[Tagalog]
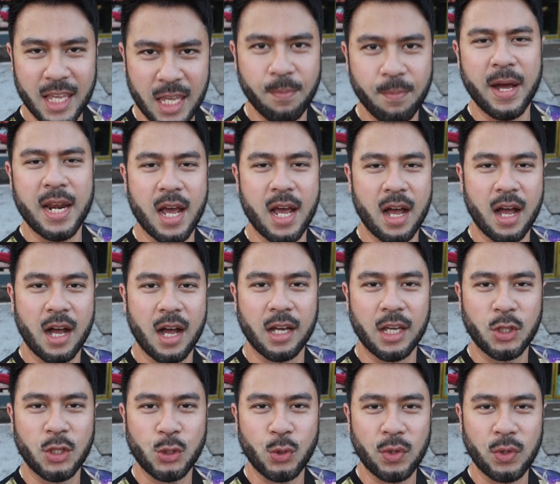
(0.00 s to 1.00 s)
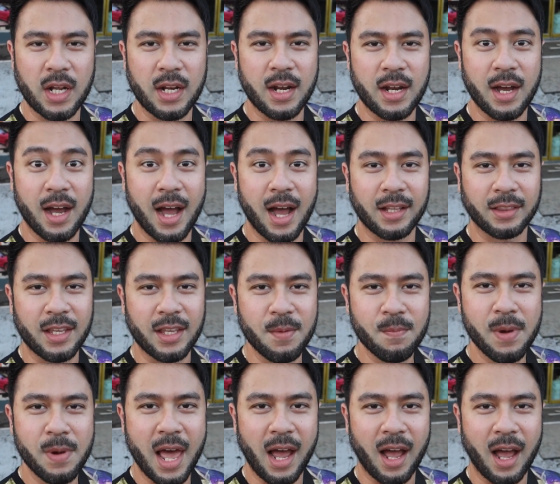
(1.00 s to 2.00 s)
iba na ang itsura ng
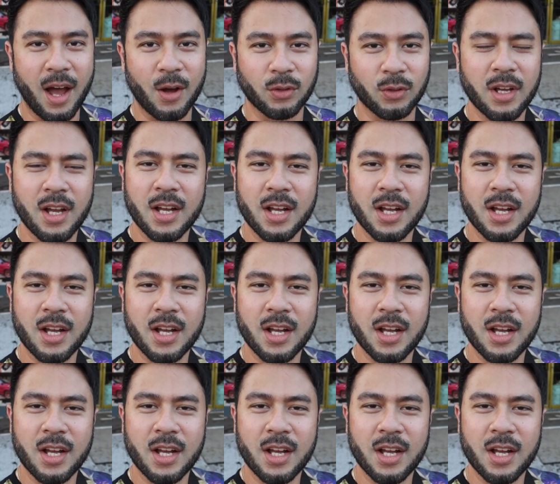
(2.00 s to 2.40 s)
ating blackout.